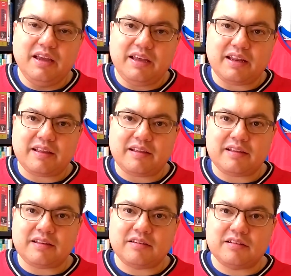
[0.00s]

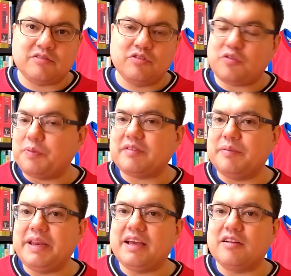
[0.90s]
Né? É, é, nos esportes
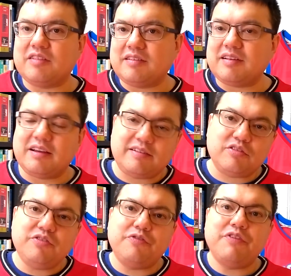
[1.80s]
americanos, nessa questão
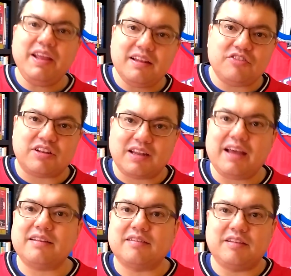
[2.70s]
de venda de
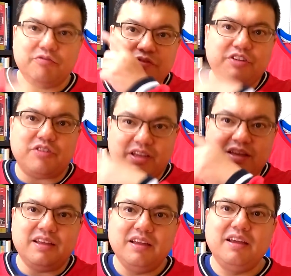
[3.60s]
atletas, tem um vídeo
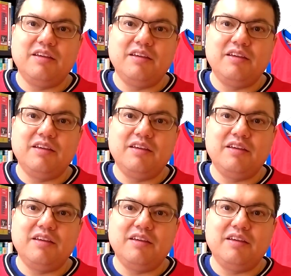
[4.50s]
aqui,